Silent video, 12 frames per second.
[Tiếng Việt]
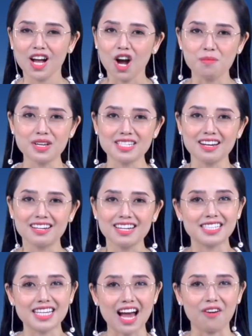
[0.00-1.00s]
Còn bây giờ,
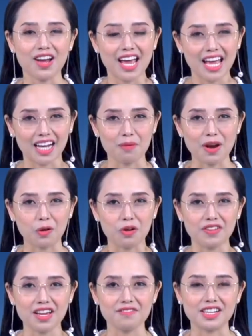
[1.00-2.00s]
xin chào, hẹn gặp lại
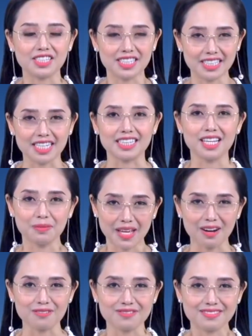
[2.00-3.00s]
quý vị vào chương trình tiếp
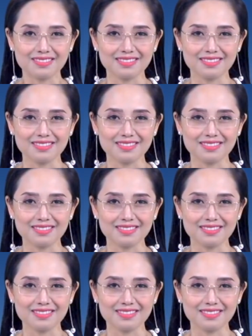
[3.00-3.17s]
theo.